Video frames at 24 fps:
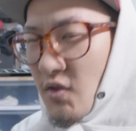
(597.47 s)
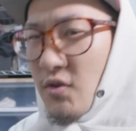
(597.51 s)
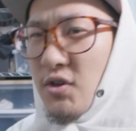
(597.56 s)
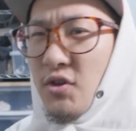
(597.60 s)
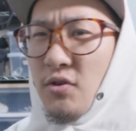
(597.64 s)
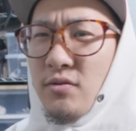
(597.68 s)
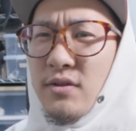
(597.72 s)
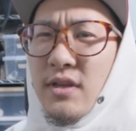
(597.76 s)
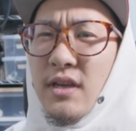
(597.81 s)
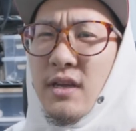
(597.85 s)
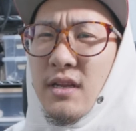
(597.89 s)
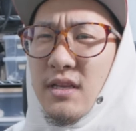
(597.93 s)

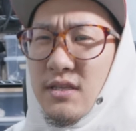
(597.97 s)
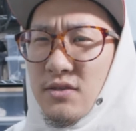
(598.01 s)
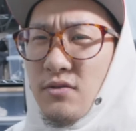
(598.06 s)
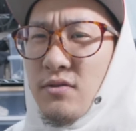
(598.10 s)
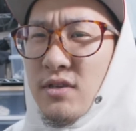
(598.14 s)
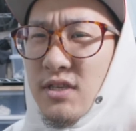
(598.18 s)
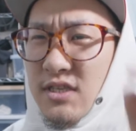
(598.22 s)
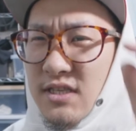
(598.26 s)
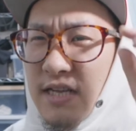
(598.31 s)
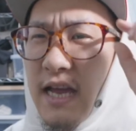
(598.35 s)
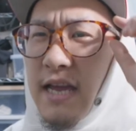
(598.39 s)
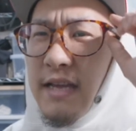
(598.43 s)
基本的にそ
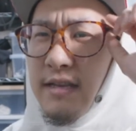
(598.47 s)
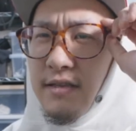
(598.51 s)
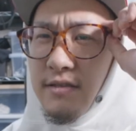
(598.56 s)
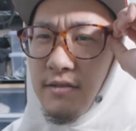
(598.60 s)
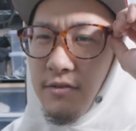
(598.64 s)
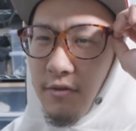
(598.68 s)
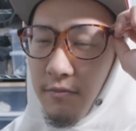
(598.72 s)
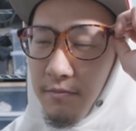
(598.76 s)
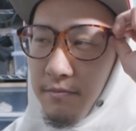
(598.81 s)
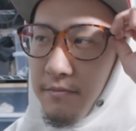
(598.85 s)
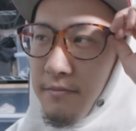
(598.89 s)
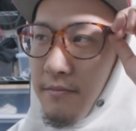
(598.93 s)
のしないんで
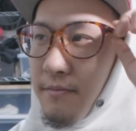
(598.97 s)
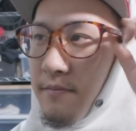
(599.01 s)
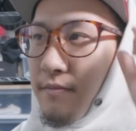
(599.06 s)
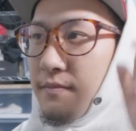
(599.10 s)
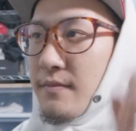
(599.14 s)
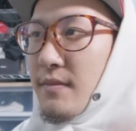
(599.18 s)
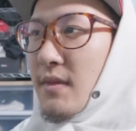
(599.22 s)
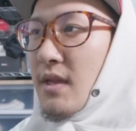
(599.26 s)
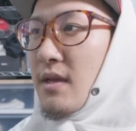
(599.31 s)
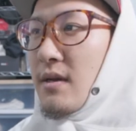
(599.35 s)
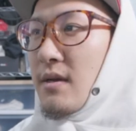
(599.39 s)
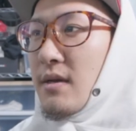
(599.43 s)
すよ。
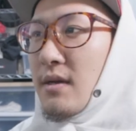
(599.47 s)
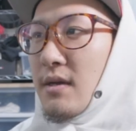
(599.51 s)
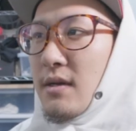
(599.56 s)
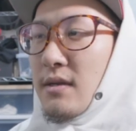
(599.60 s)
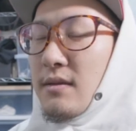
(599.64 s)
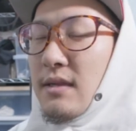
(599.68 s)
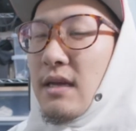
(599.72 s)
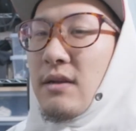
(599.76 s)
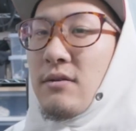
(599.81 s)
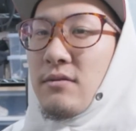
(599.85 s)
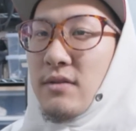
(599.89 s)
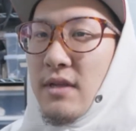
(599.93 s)

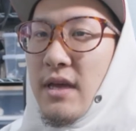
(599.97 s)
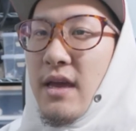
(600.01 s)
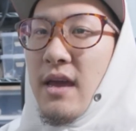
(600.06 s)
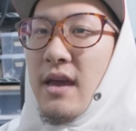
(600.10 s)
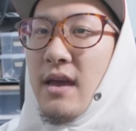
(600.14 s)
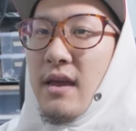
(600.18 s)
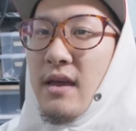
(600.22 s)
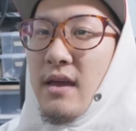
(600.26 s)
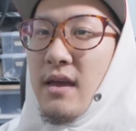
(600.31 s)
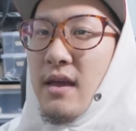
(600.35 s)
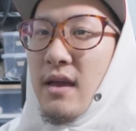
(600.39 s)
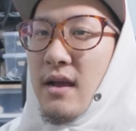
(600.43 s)
なの
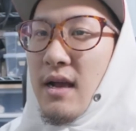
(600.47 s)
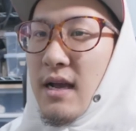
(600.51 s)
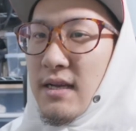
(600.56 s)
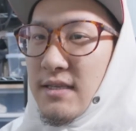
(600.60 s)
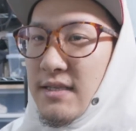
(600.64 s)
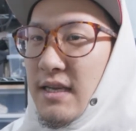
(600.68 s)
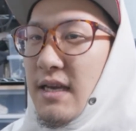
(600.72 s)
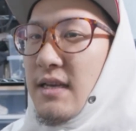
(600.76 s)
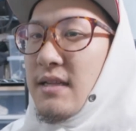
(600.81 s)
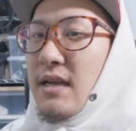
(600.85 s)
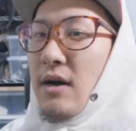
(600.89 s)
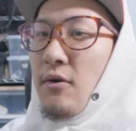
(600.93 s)
で、
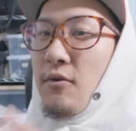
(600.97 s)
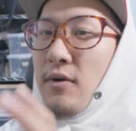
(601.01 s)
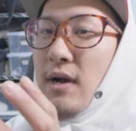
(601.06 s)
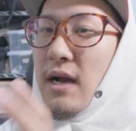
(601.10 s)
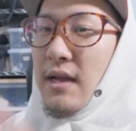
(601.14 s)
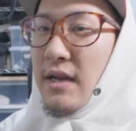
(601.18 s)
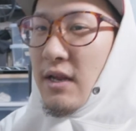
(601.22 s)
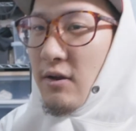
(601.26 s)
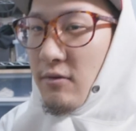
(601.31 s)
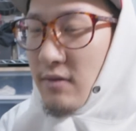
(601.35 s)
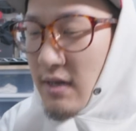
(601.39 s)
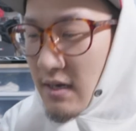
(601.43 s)
稼いだお
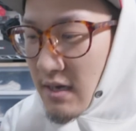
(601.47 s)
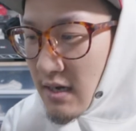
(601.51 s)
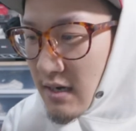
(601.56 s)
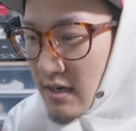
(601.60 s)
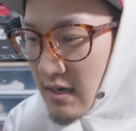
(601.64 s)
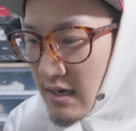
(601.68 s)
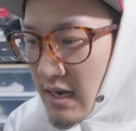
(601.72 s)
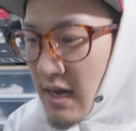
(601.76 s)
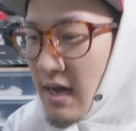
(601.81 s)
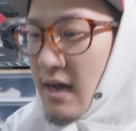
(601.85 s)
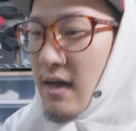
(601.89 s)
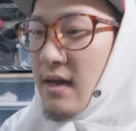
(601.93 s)
金の中
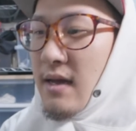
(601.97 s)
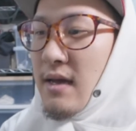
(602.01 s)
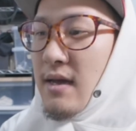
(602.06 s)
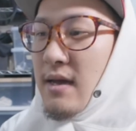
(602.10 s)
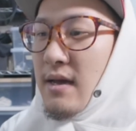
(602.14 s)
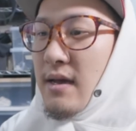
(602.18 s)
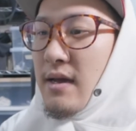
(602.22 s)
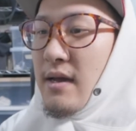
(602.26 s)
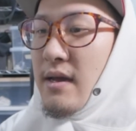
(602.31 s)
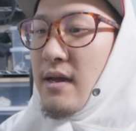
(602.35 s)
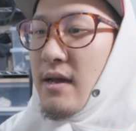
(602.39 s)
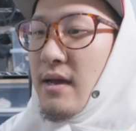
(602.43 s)
から、
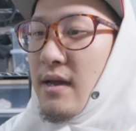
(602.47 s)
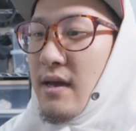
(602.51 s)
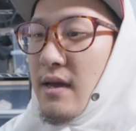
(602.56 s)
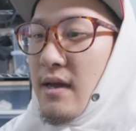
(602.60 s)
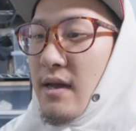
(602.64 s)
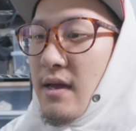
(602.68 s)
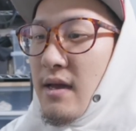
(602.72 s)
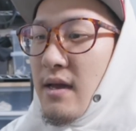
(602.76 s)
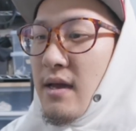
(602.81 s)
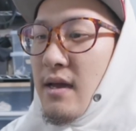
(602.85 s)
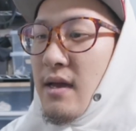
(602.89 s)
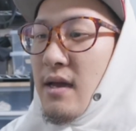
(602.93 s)

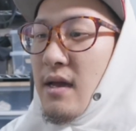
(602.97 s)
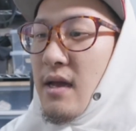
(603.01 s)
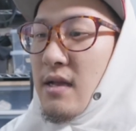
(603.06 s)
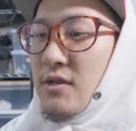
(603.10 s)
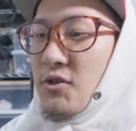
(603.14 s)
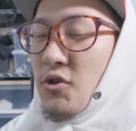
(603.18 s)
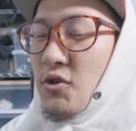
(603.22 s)
貯